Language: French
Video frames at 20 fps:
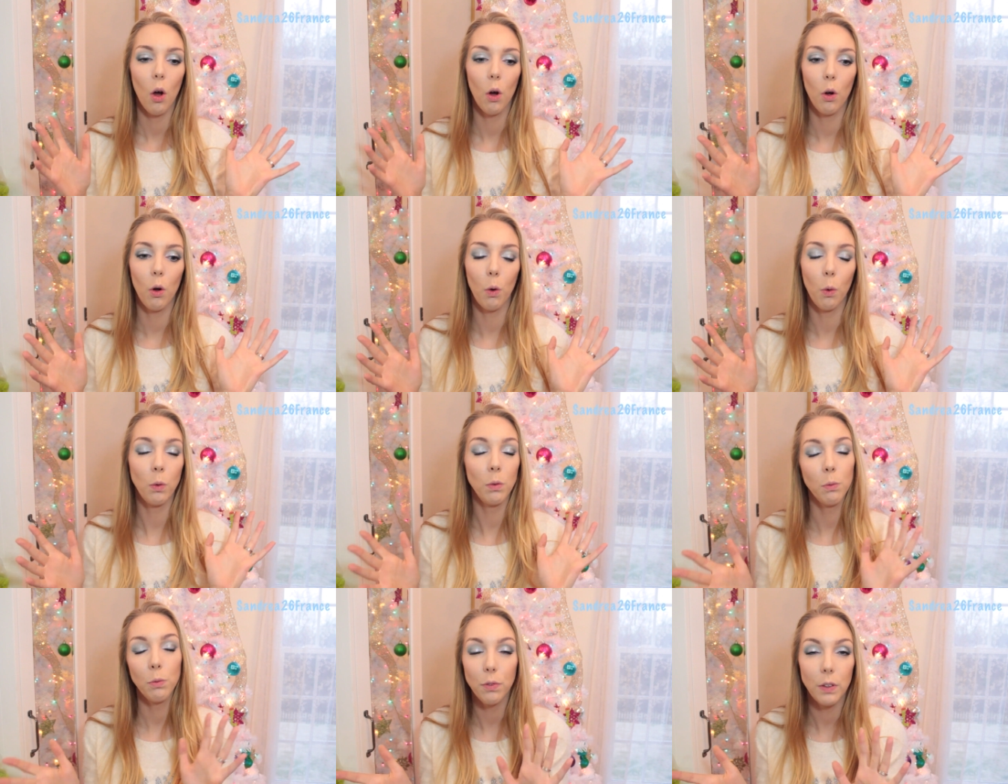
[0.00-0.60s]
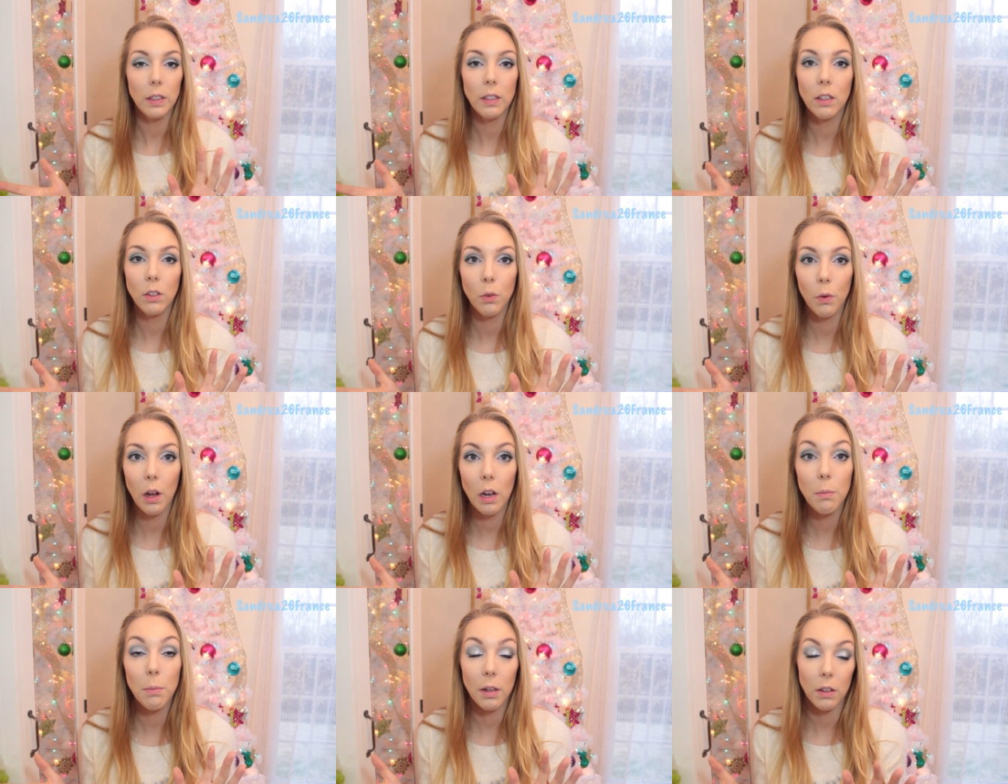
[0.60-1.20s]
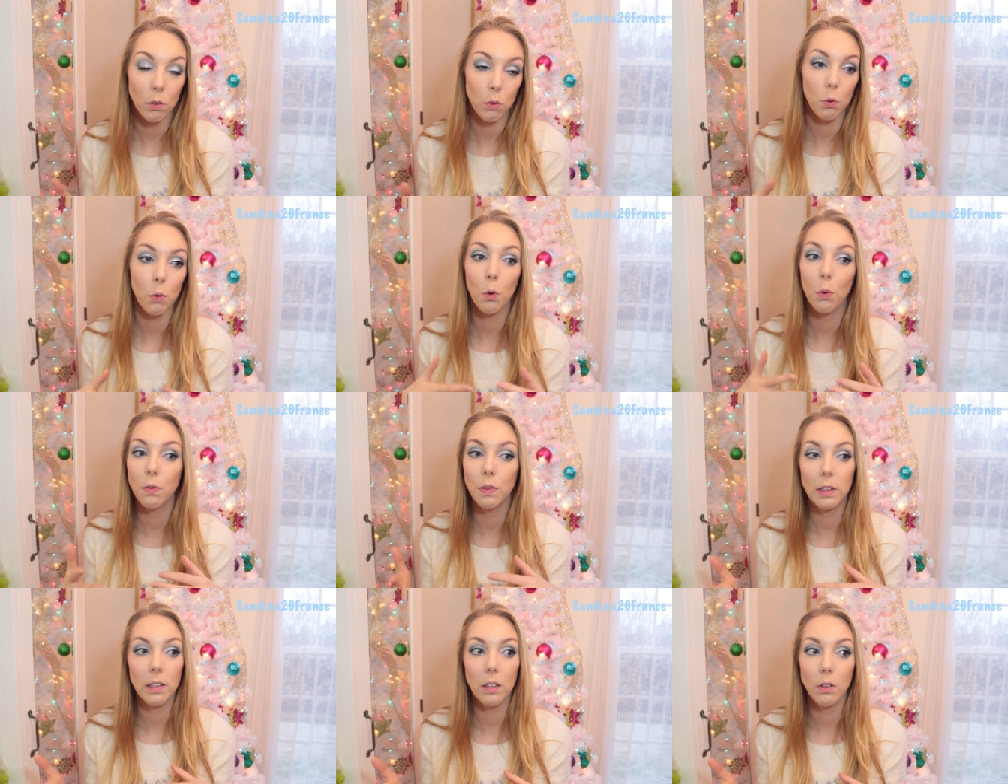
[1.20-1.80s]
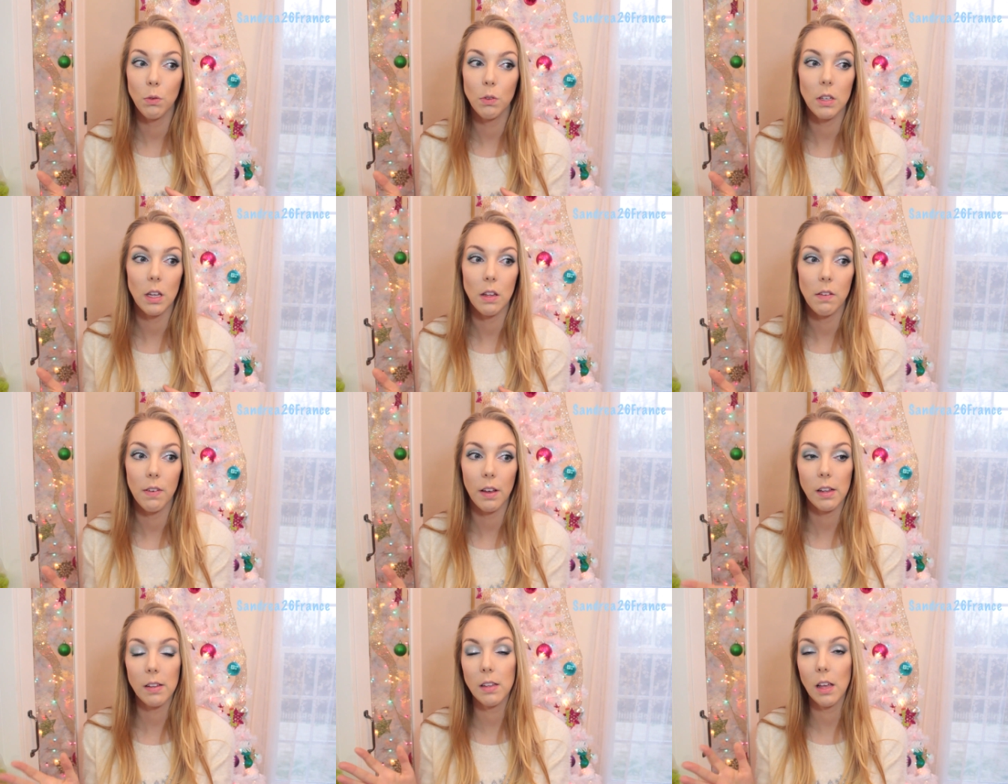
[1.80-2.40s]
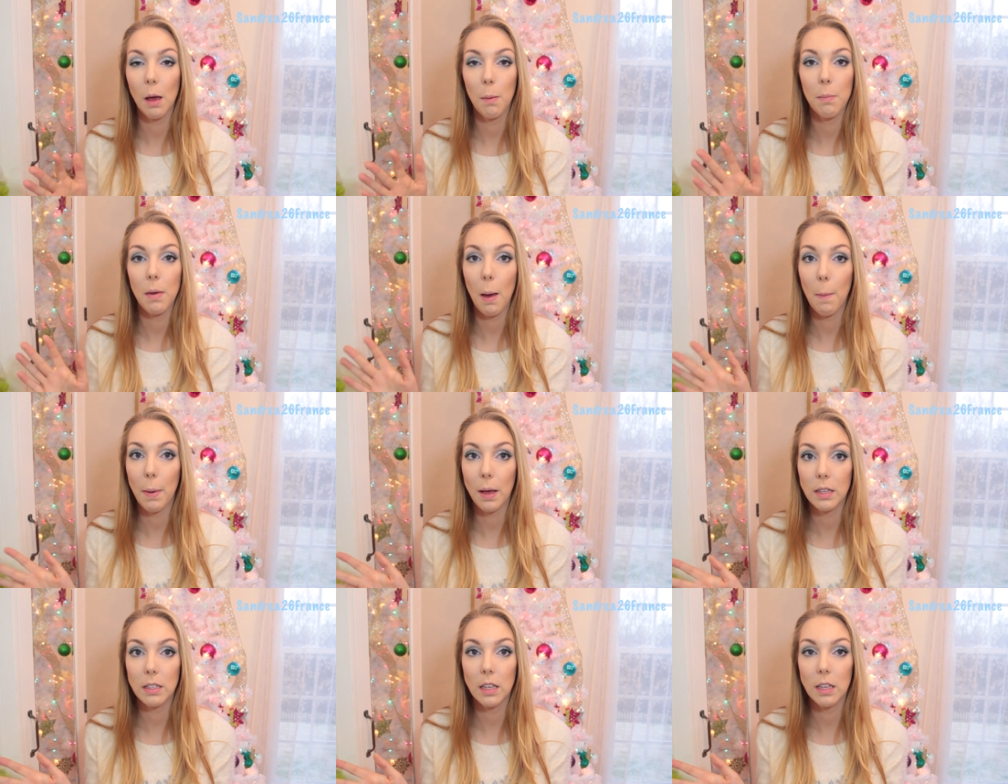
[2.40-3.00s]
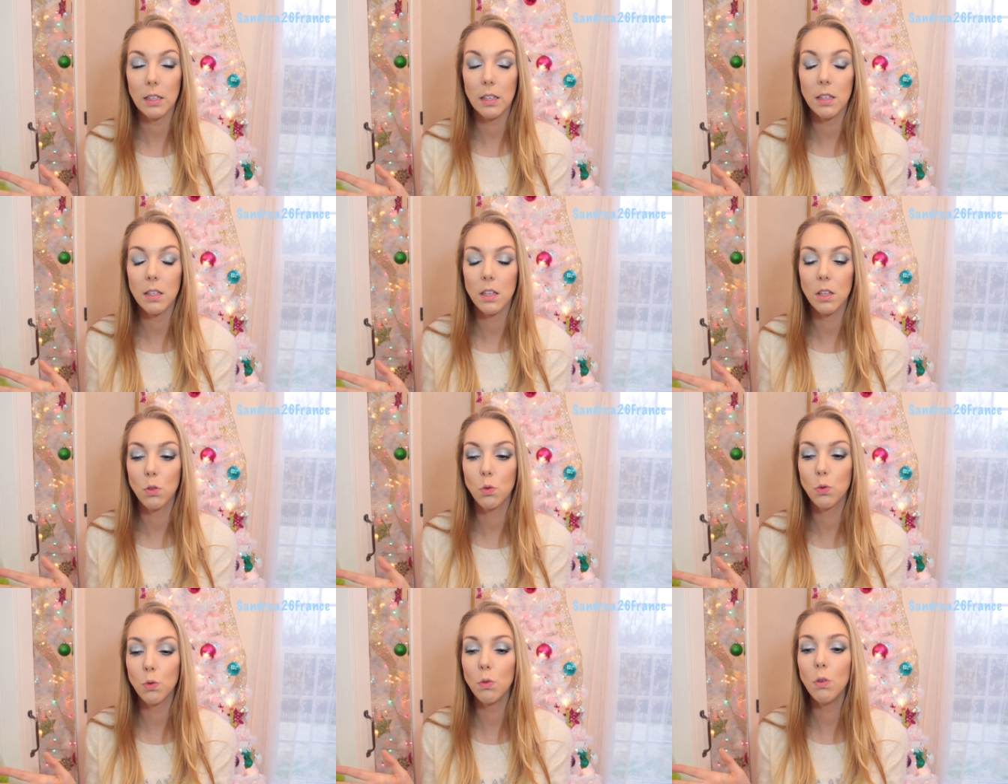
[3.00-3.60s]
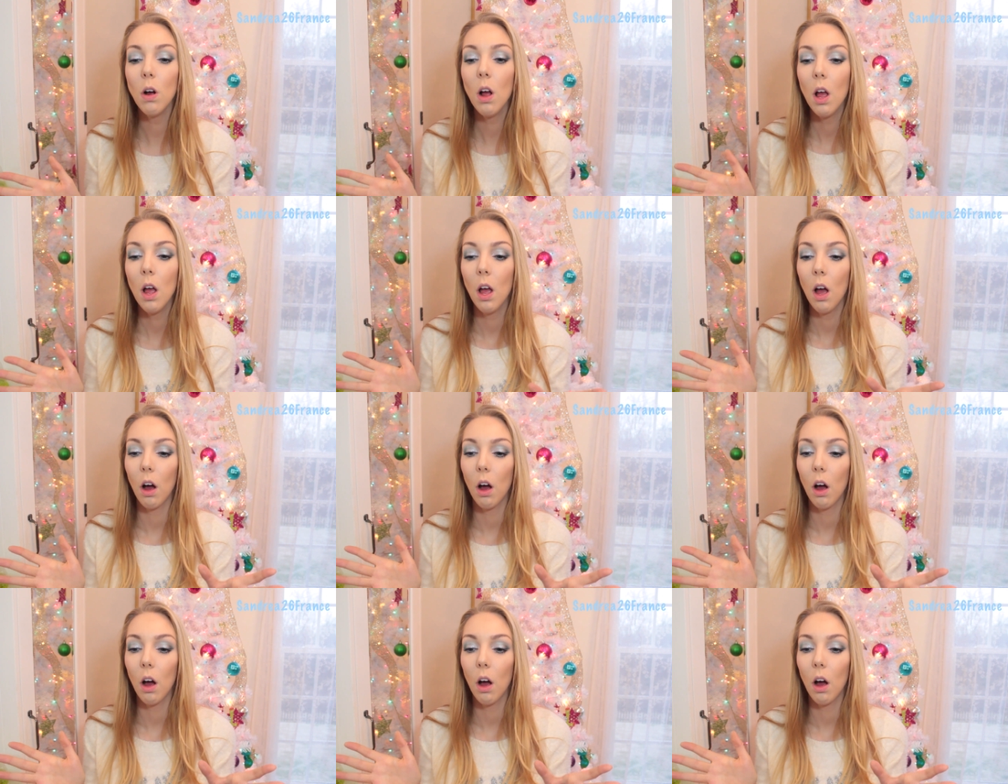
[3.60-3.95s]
Euh, on fêtait Noël bien sûr, on fêtait nos anniversaires, mais à part ça c'était tout.